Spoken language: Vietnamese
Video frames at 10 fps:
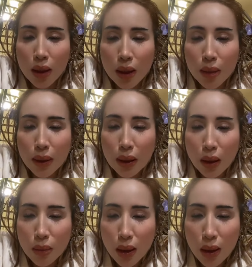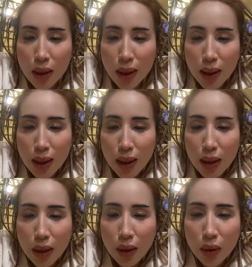Ờ, oh, mình không có ở
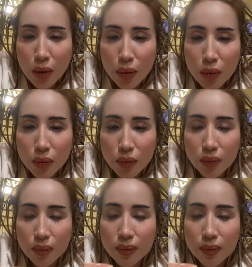Cali đâu